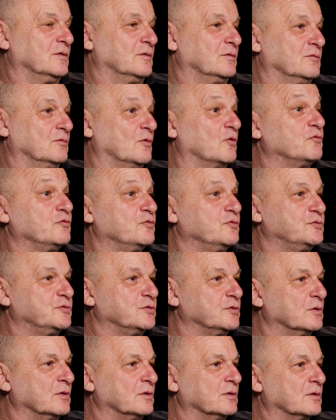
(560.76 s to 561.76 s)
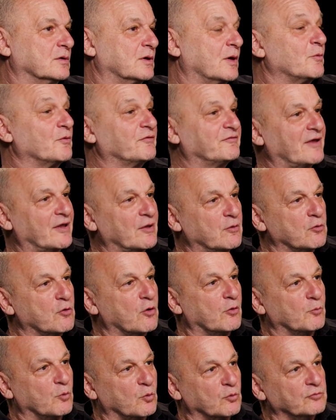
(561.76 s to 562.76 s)
dans le futur, comment sera
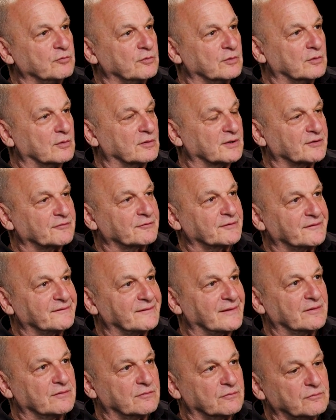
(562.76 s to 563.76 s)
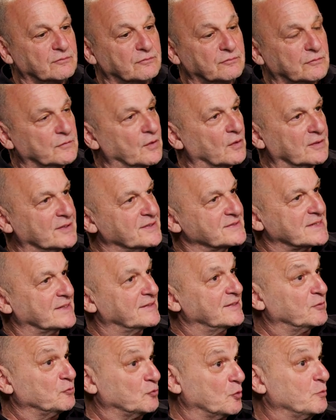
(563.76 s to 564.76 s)
leur monde en 97, dans les
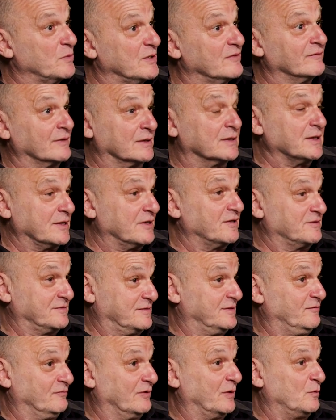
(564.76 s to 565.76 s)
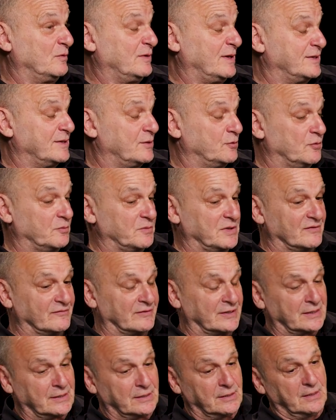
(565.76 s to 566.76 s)
années 2020. Et ils citent vraiment l'année
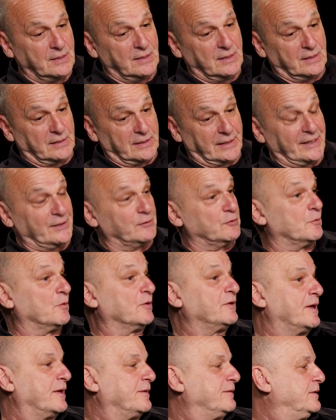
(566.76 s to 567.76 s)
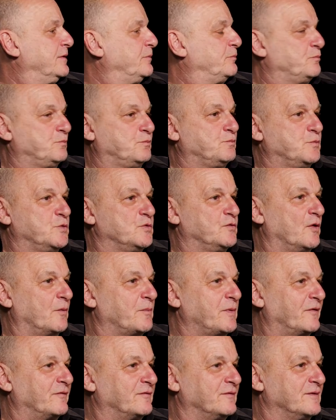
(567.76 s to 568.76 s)
2020 et ils demandent à plusieurs
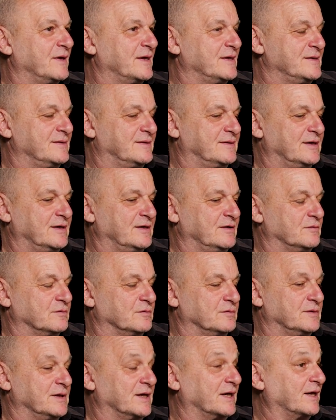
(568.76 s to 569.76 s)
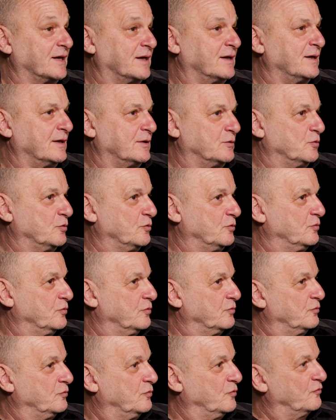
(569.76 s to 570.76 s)
personnalités d'écrire et
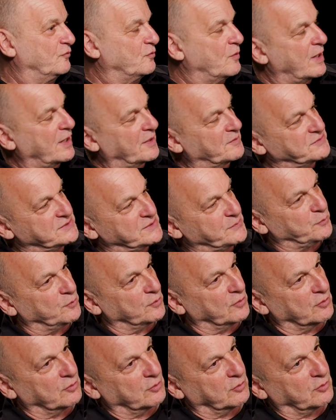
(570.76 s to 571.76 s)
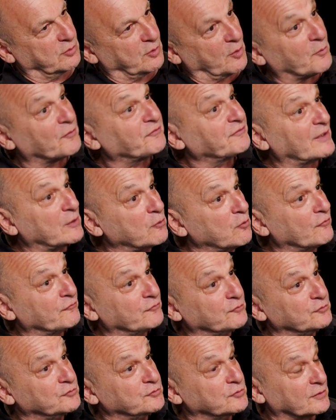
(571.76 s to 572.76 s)
de, voir un petit peu comment sera leur
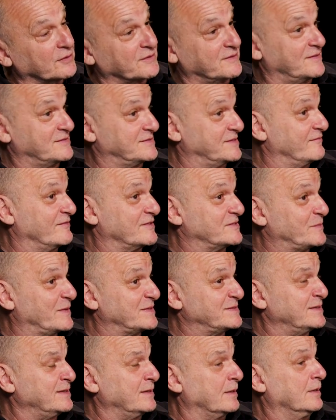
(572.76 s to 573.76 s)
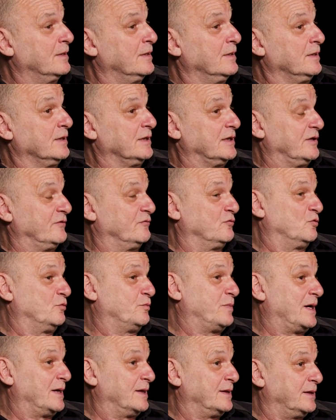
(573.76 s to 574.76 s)
futur. Et c'est ce qui va se passer. Ils vont
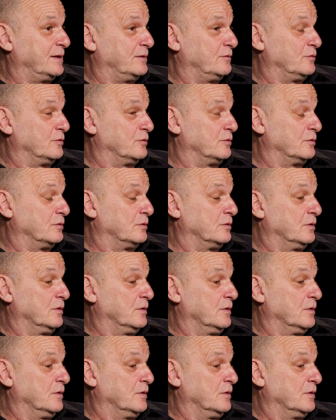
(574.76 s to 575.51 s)
parler de...